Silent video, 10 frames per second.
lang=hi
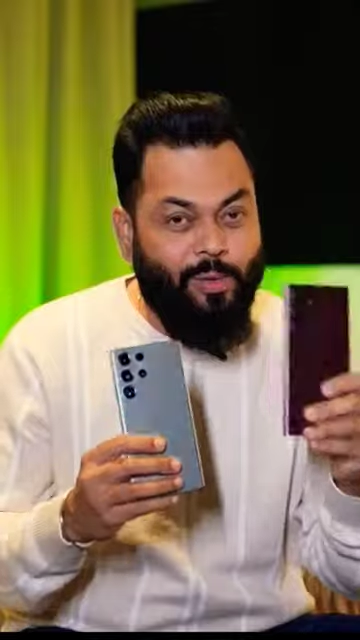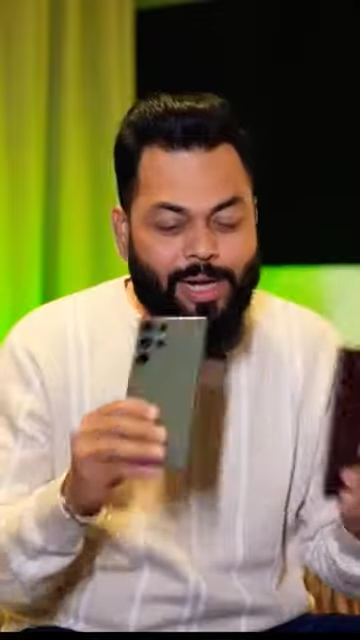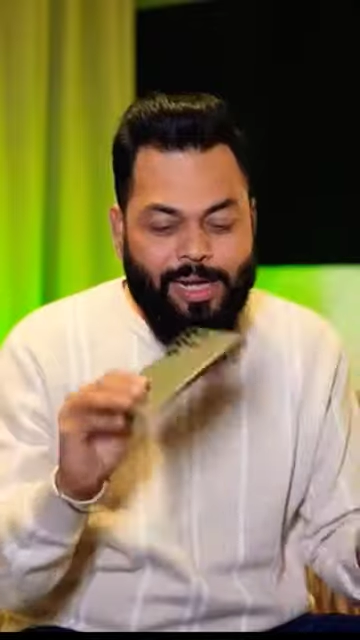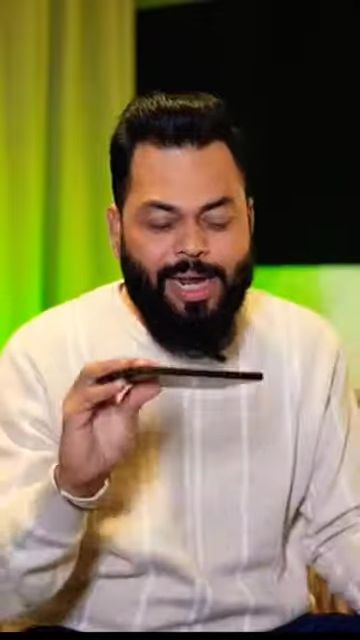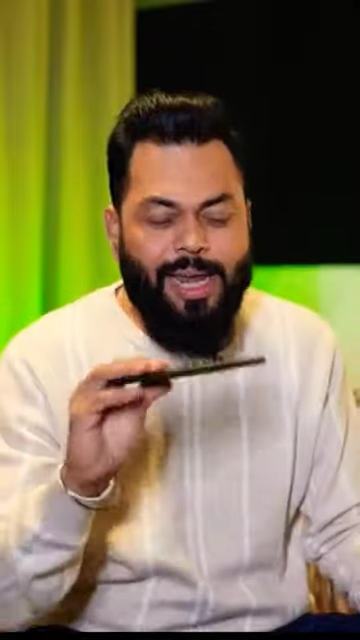टू
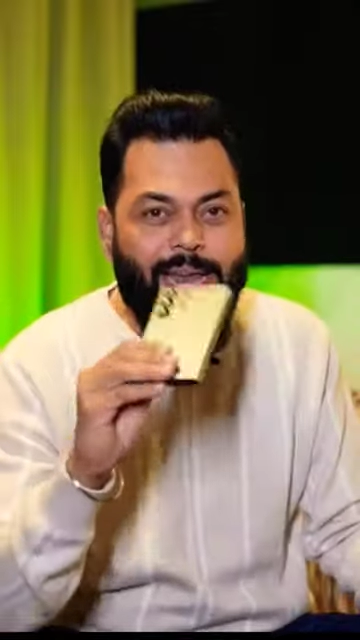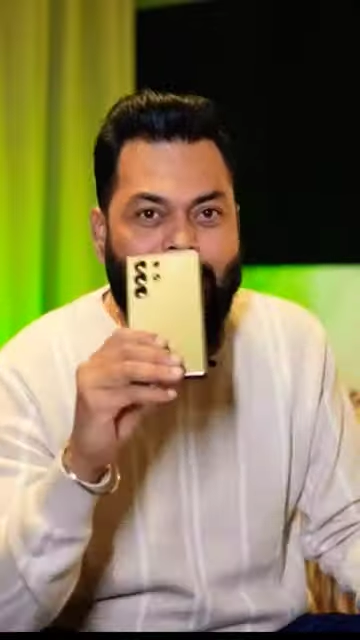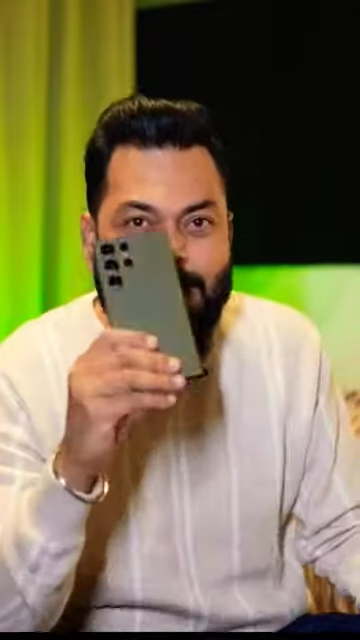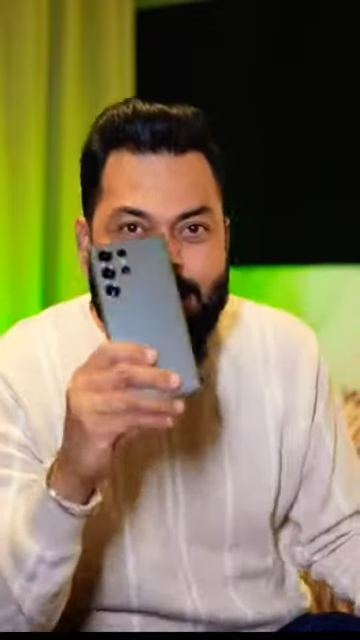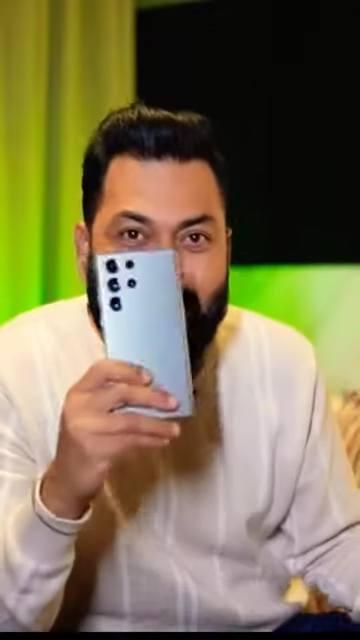अल्ट्रा
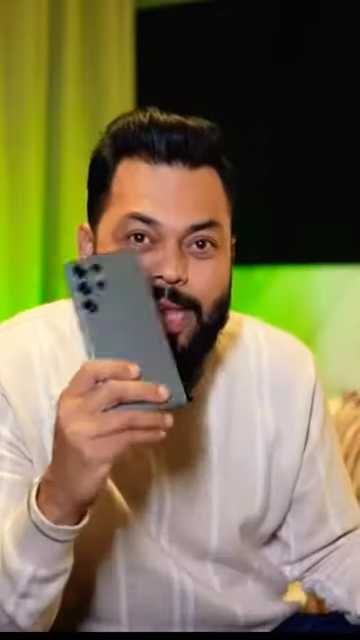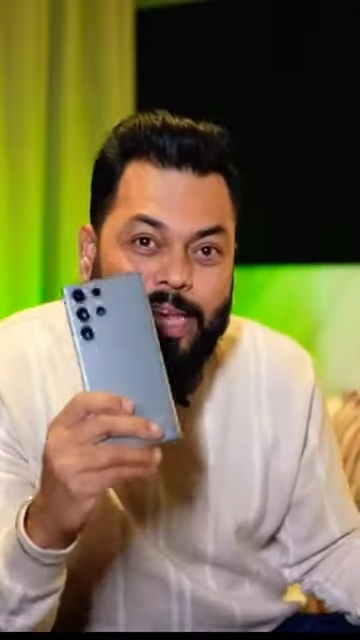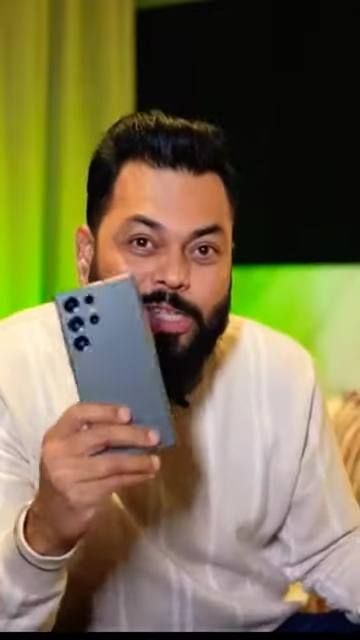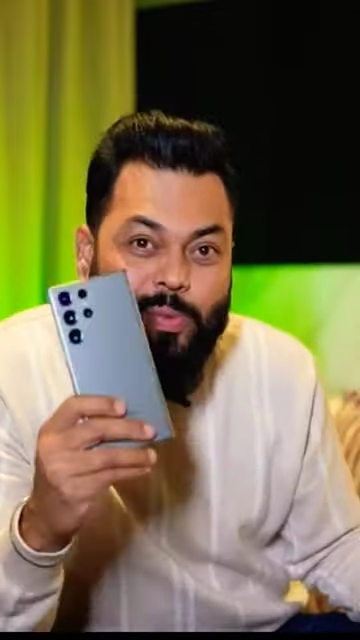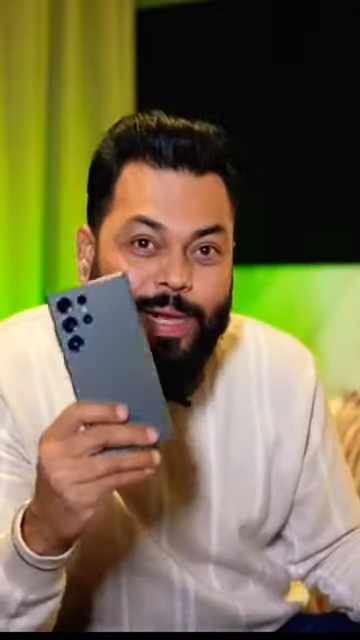एंड दिस
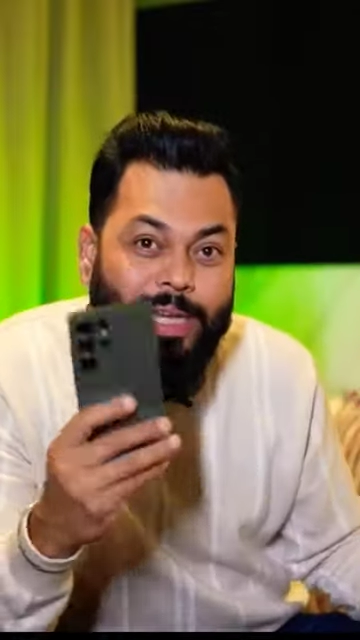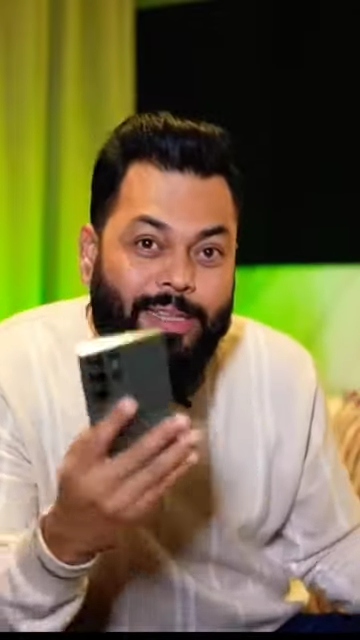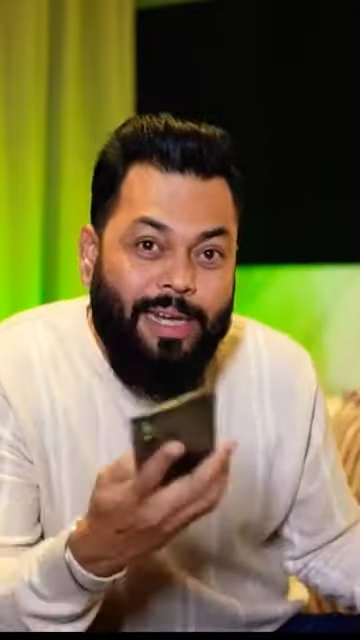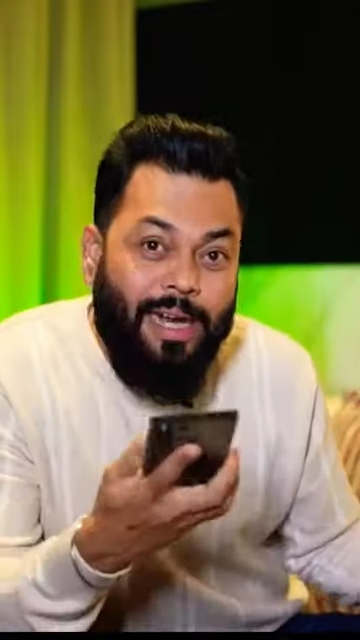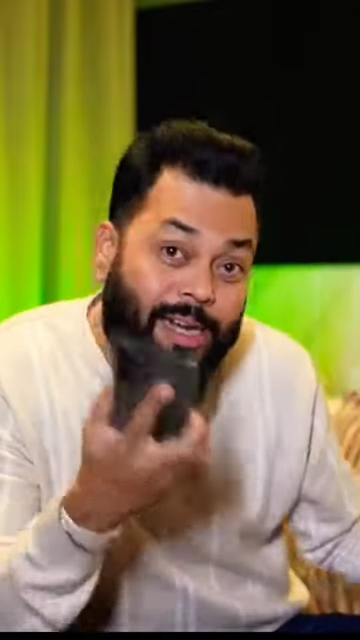एस
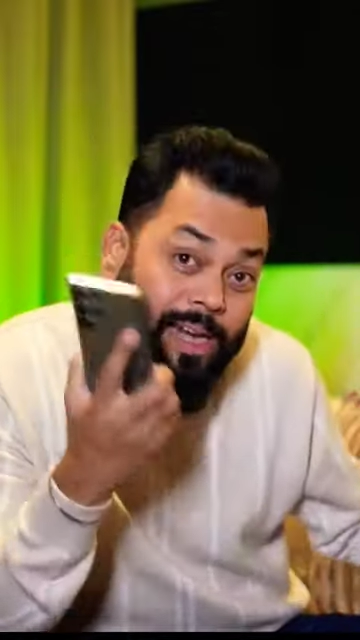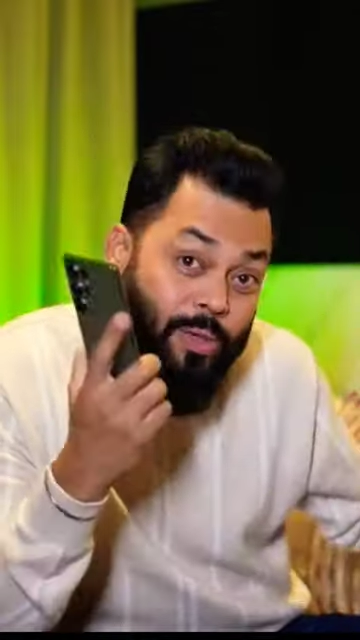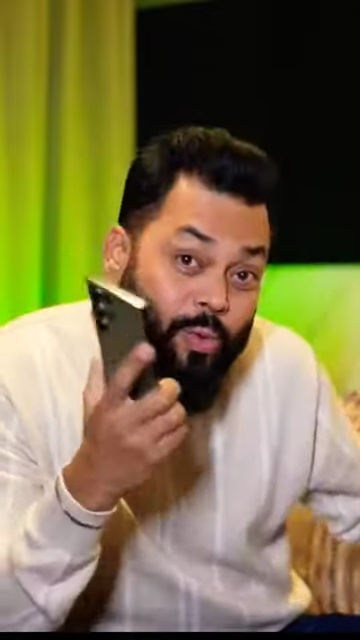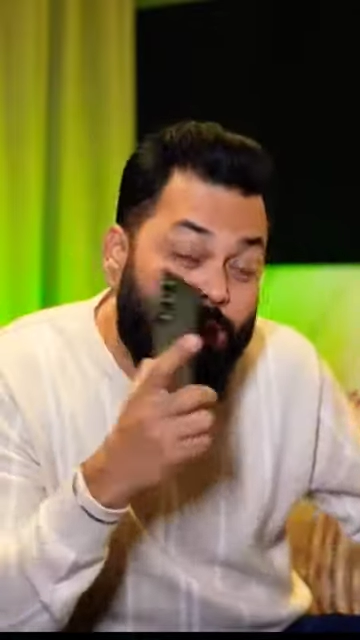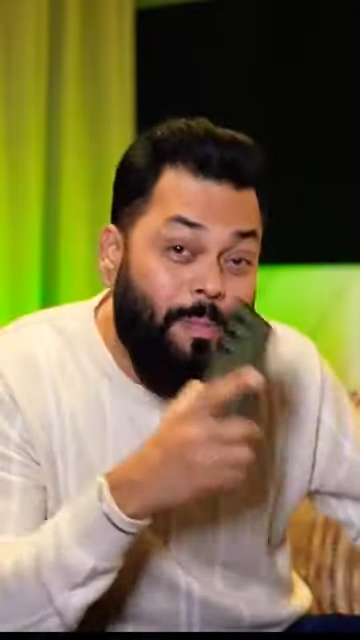ट्वेंटी थ्री अल्ट्रा
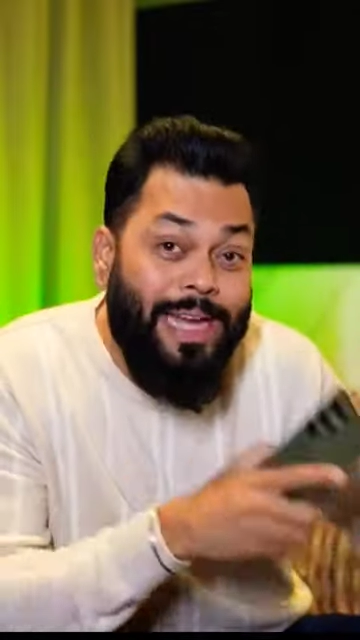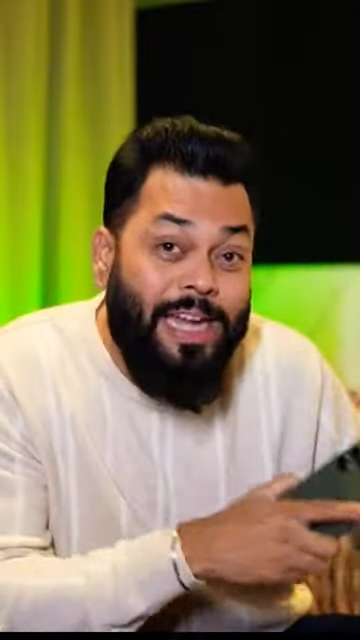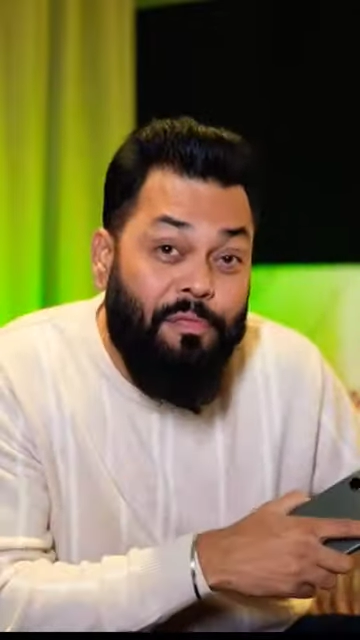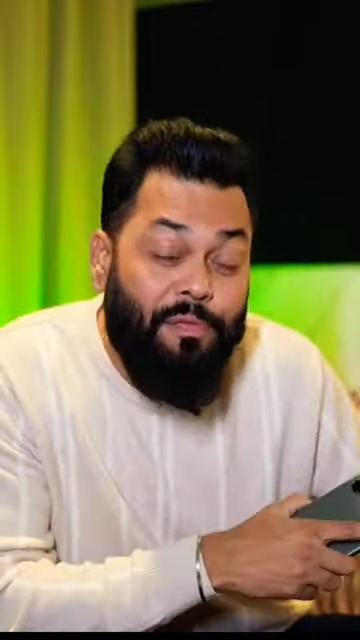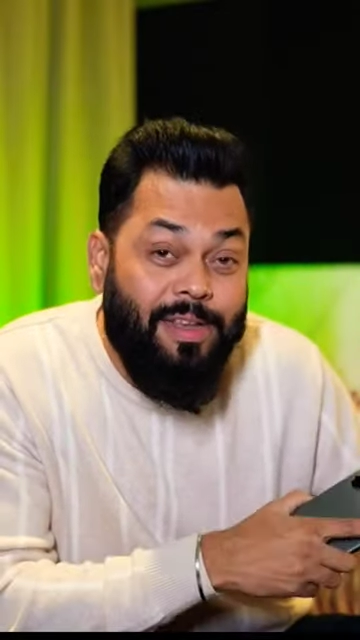तो
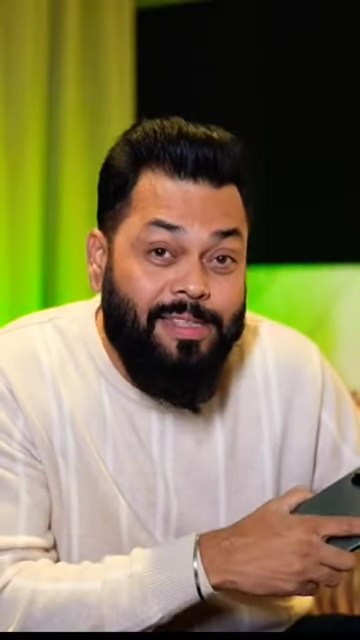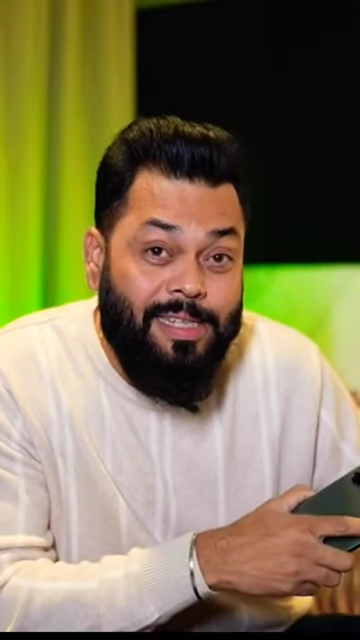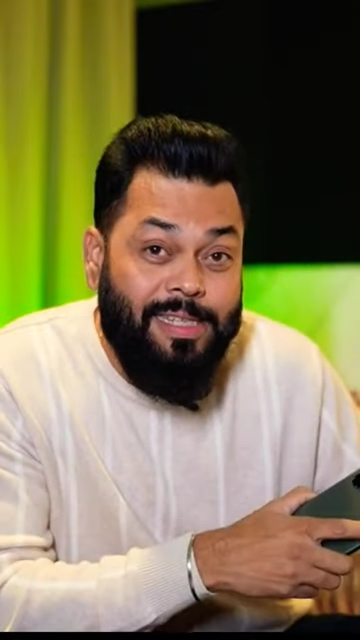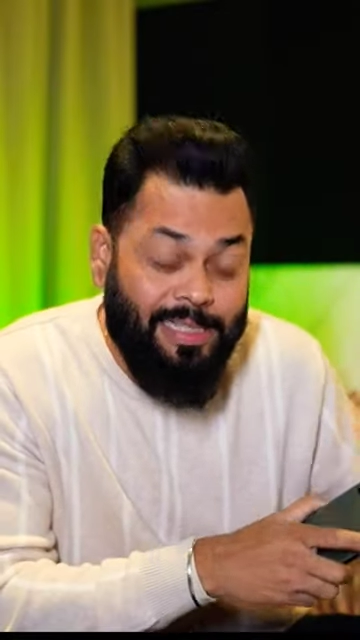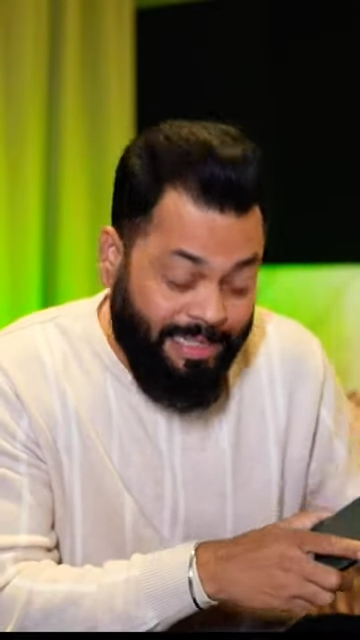उसमें
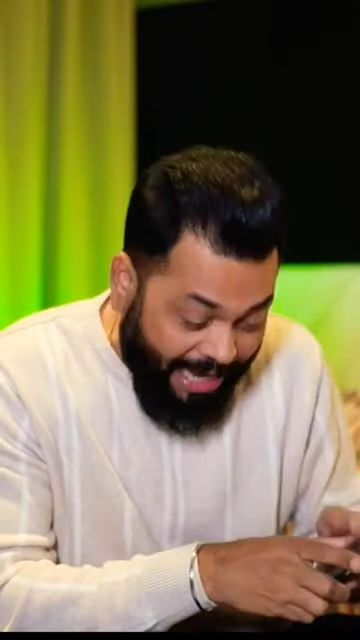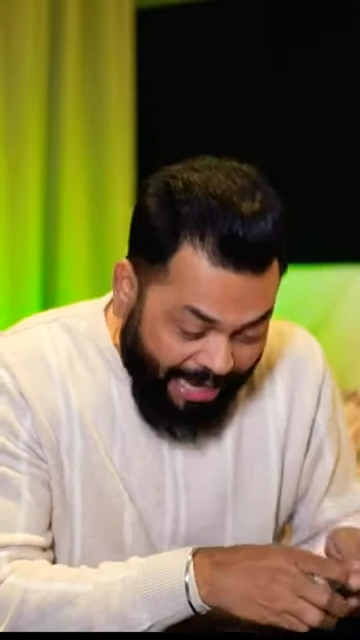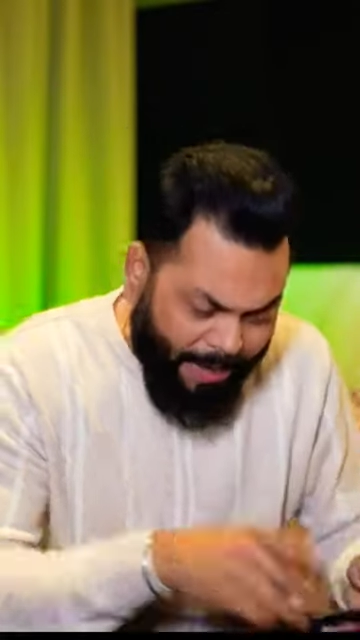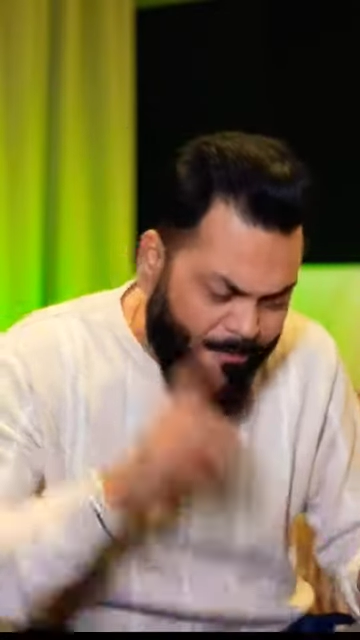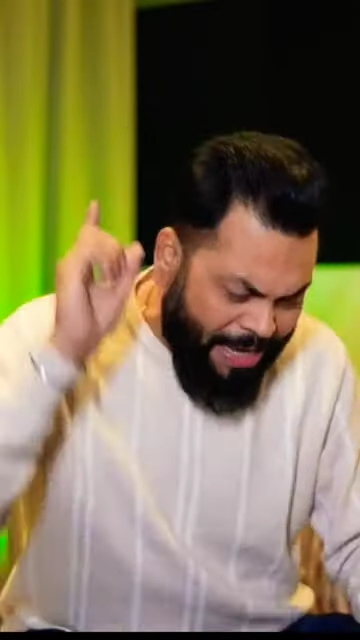डिफरेंसेस
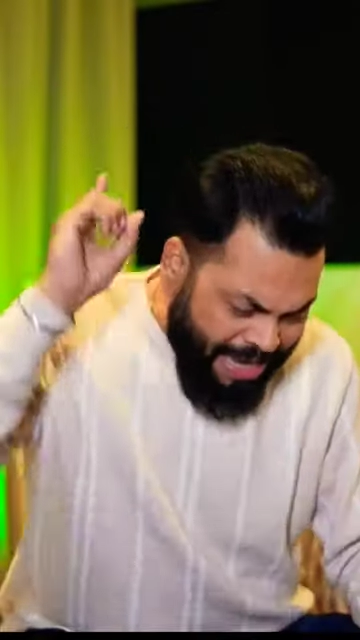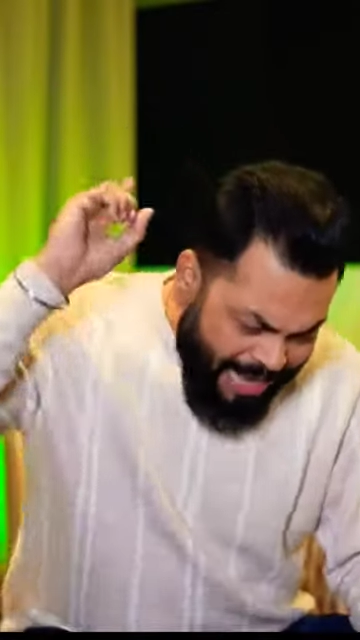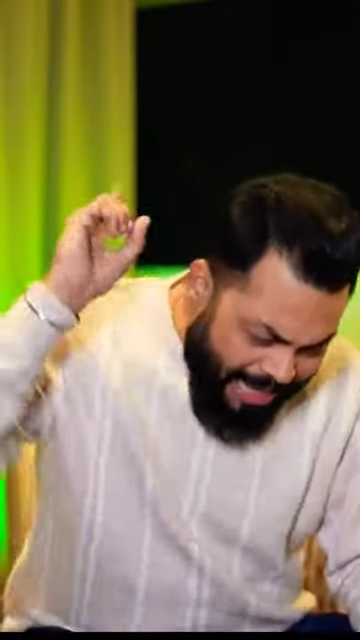क्या है